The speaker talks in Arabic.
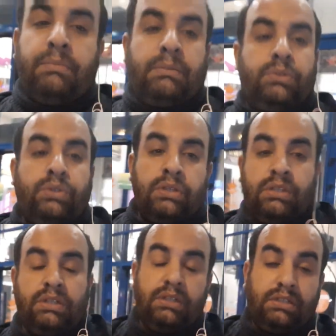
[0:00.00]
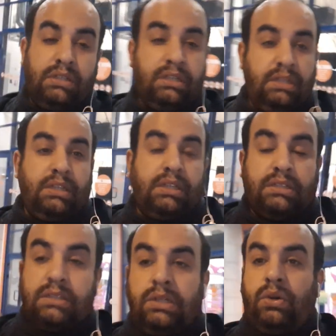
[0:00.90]
بندور
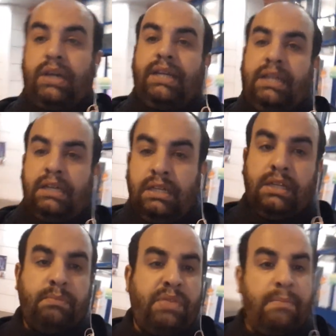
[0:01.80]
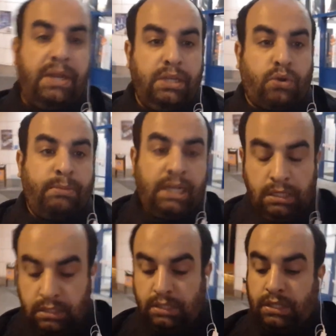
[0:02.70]
طلعوا علينا 8 روبل
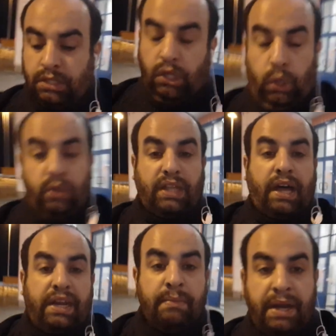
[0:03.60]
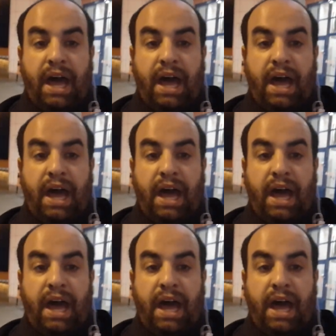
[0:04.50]
اللي هو تقريبا